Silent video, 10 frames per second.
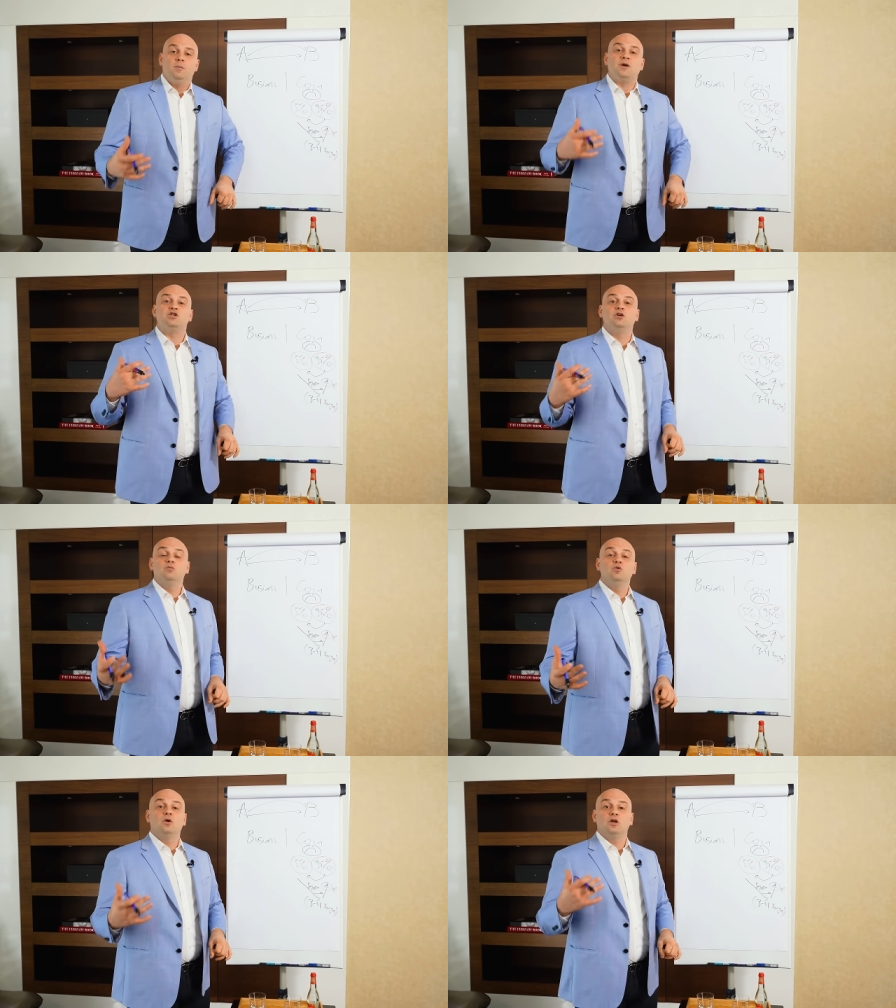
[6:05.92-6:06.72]

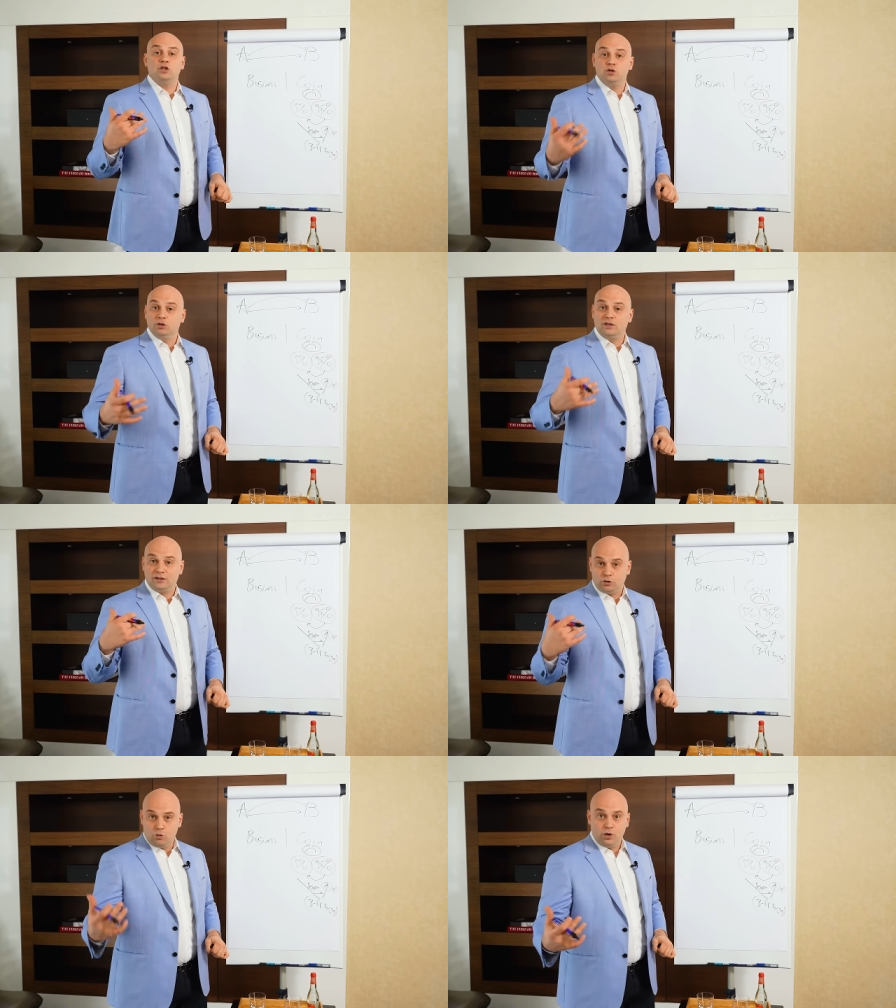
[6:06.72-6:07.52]
Почему идет
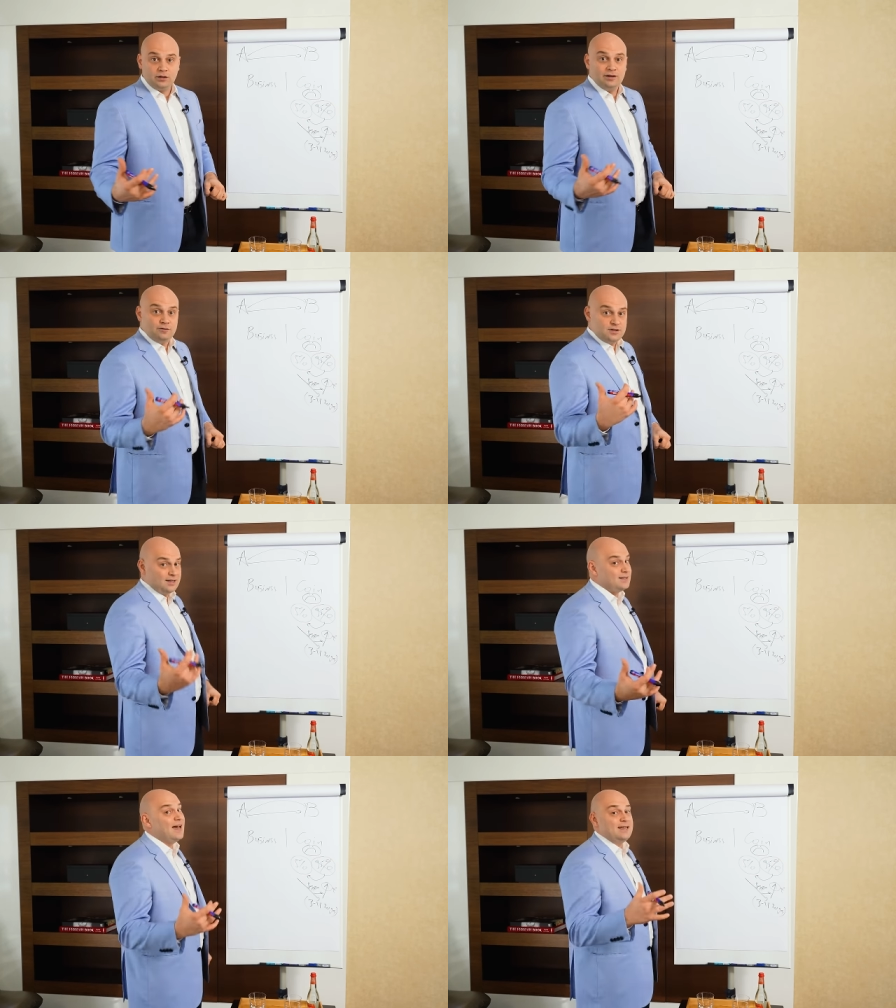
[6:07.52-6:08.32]
от коина
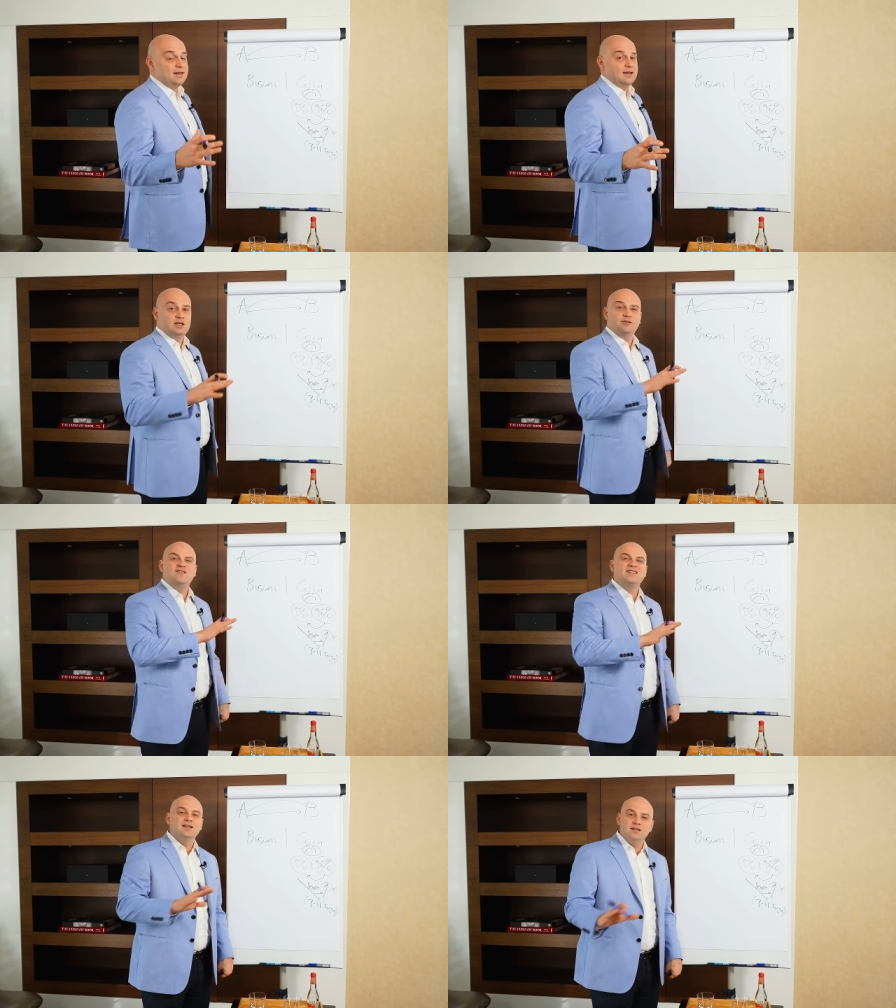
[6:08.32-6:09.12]
всегда негатив?
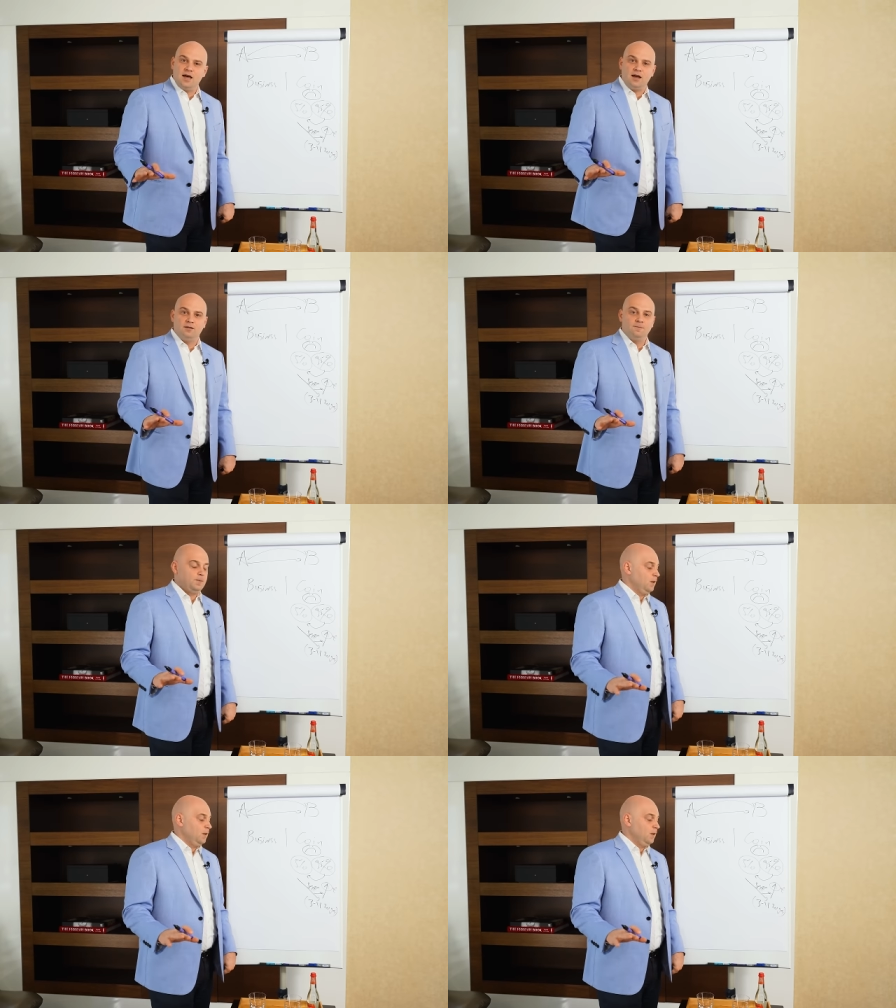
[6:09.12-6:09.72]
Всегда.